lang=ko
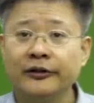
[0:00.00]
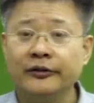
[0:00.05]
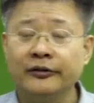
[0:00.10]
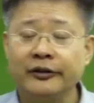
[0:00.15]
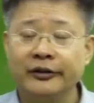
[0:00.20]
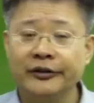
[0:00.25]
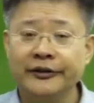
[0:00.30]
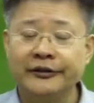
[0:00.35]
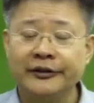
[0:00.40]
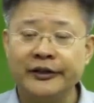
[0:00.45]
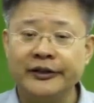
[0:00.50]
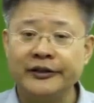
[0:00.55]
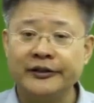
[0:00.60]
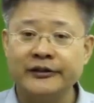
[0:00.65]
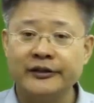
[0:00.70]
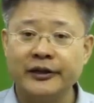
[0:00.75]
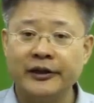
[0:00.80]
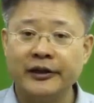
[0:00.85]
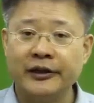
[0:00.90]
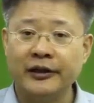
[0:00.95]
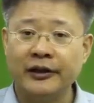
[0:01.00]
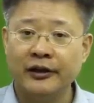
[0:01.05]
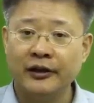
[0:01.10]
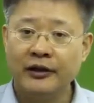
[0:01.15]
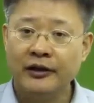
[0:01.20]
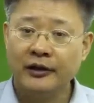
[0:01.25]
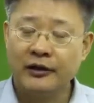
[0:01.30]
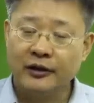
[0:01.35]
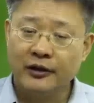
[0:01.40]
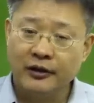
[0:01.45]
있는 거야. 이상기체의
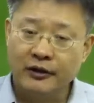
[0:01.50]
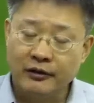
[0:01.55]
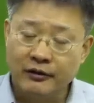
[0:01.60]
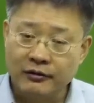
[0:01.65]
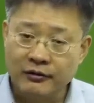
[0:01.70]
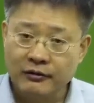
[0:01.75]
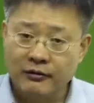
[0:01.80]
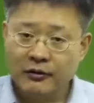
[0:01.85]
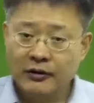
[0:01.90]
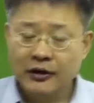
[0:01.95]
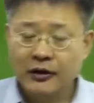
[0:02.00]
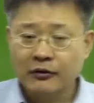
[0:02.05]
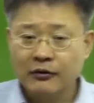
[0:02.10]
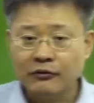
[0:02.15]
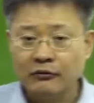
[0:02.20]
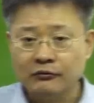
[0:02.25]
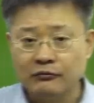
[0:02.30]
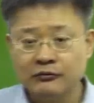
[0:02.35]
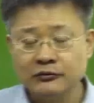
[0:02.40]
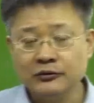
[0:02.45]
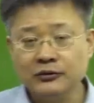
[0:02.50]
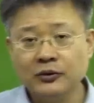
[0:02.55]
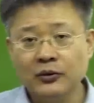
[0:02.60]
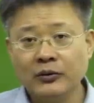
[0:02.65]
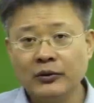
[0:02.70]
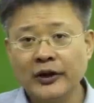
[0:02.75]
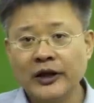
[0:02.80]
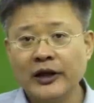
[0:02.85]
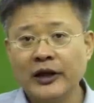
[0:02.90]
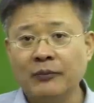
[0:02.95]

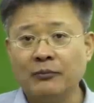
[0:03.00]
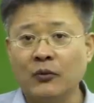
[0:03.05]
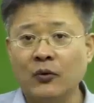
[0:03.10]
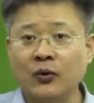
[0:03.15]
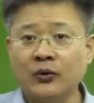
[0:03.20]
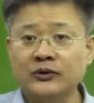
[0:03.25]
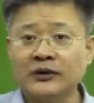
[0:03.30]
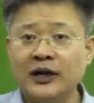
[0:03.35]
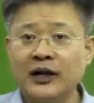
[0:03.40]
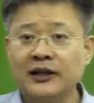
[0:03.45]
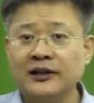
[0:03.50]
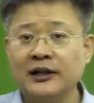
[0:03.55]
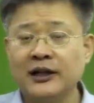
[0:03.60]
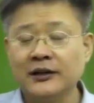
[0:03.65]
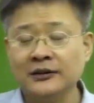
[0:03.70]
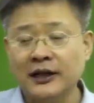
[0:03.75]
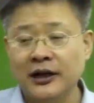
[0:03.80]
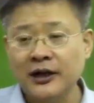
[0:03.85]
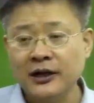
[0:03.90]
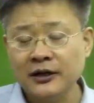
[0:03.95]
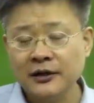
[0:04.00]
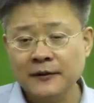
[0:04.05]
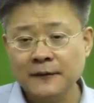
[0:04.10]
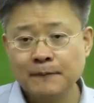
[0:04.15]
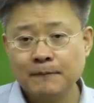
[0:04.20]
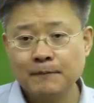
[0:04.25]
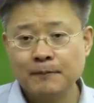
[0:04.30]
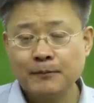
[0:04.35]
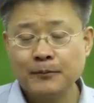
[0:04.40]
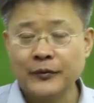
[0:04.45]
운동의 모드 하나당
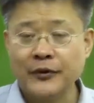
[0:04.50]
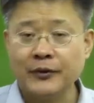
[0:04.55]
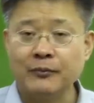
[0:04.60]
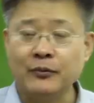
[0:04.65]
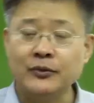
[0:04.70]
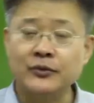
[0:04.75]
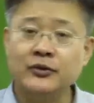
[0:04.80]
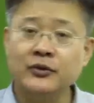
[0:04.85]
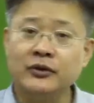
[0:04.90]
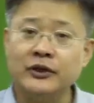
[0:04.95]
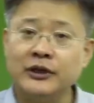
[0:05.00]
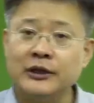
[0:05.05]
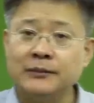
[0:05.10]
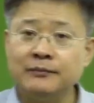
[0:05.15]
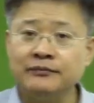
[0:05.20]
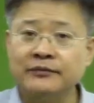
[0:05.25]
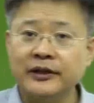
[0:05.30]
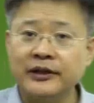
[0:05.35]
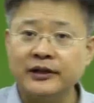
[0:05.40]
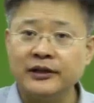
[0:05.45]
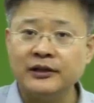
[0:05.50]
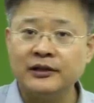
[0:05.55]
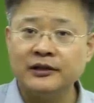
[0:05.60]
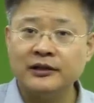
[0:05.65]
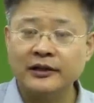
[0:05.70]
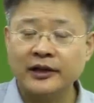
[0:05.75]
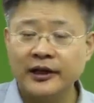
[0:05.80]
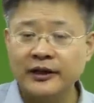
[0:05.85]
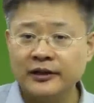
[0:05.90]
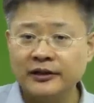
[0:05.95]
뭐죠? 2분의
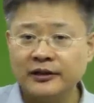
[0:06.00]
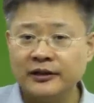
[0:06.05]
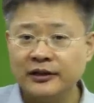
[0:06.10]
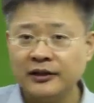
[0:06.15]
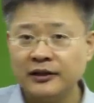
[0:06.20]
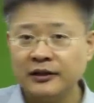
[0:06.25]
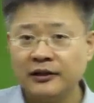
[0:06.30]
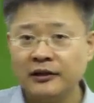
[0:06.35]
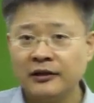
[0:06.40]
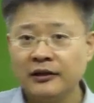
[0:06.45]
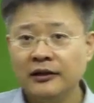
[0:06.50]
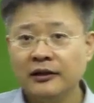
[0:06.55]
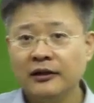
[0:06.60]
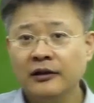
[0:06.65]
1 KT